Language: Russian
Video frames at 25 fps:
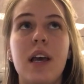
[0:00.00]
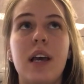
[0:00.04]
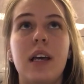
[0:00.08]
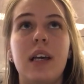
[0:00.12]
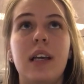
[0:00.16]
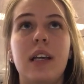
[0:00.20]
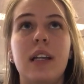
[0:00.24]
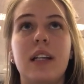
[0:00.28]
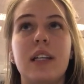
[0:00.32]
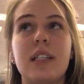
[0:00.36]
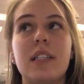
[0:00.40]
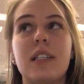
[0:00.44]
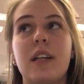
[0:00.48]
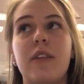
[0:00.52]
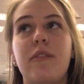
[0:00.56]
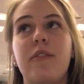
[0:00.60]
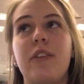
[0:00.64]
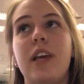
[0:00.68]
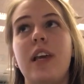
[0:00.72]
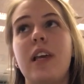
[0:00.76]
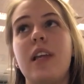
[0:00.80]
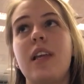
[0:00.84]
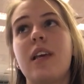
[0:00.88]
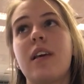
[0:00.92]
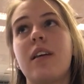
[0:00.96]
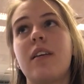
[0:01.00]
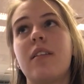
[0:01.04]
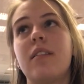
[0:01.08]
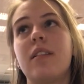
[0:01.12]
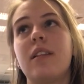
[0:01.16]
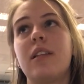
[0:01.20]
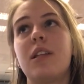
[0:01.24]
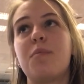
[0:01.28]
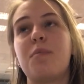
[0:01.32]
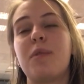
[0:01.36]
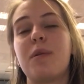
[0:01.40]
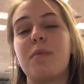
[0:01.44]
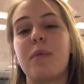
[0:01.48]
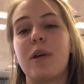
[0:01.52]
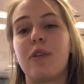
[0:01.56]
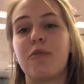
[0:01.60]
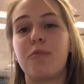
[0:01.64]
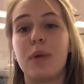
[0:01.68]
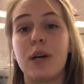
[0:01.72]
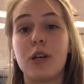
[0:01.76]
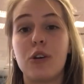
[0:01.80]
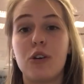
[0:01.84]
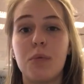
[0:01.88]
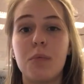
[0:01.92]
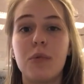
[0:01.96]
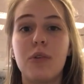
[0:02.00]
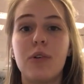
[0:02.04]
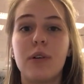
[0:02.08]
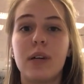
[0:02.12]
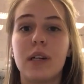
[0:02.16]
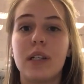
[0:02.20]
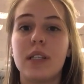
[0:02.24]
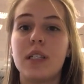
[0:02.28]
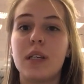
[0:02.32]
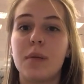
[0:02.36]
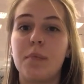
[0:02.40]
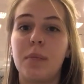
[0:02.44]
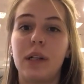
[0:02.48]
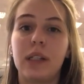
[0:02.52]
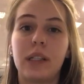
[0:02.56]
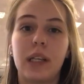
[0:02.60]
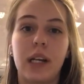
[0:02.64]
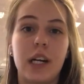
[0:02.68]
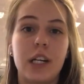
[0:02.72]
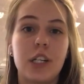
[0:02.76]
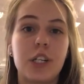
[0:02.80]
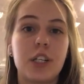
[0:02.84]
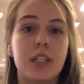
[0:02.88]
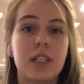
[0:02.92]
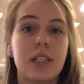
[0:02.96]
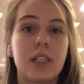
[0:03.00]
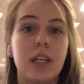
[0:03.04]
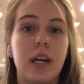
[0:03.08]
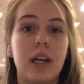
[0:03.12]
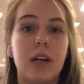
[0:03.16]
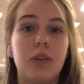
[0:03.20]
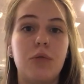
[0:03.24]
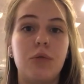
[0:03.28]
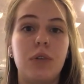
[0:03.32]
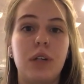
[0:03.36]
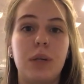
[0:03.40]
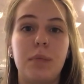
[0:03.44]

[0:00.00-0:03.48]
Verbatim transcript: И для сравнения, например, в моем городе полтора часа у